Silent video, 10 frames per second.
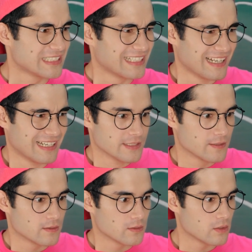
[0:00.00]
Nó biến
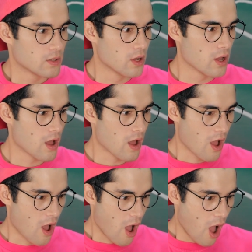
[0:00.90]
đâu vậy?
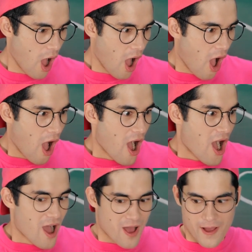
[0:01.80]
Đợi
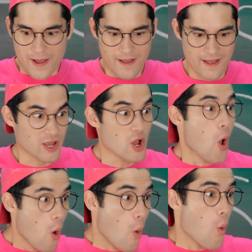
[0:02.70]
đã, cô không cần
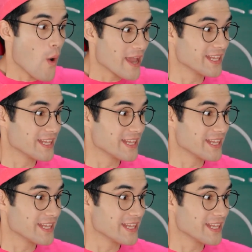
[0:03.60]
hoảng.